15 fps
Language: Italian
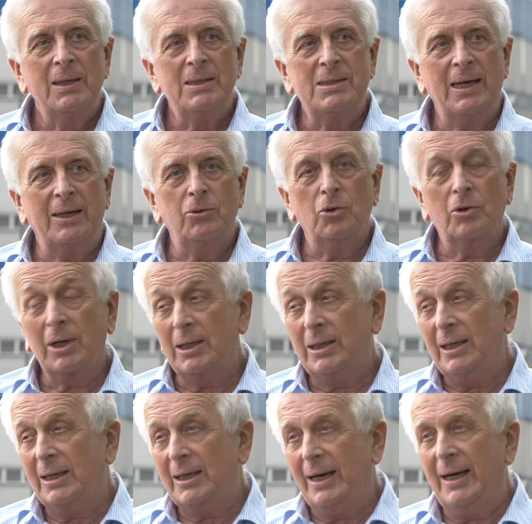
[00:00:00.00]
ci hanno
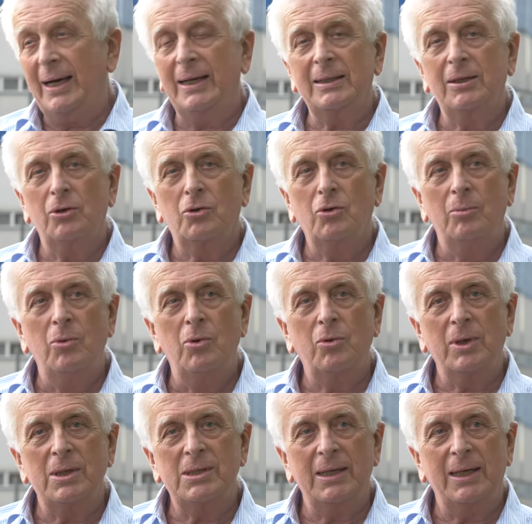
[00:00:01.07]
criticati o
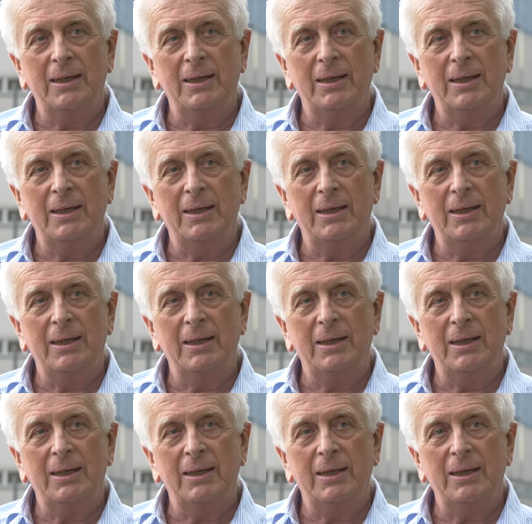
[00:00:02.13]
comunque ci